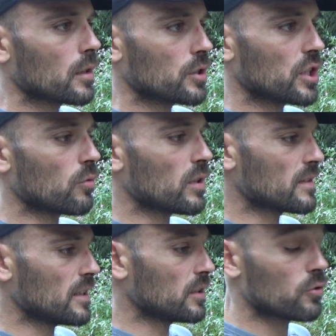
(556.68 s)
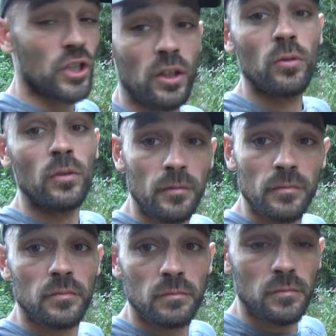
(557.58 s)
J'ai croisé deux châteaux,
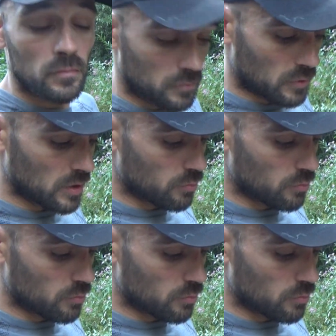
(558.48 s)
c'était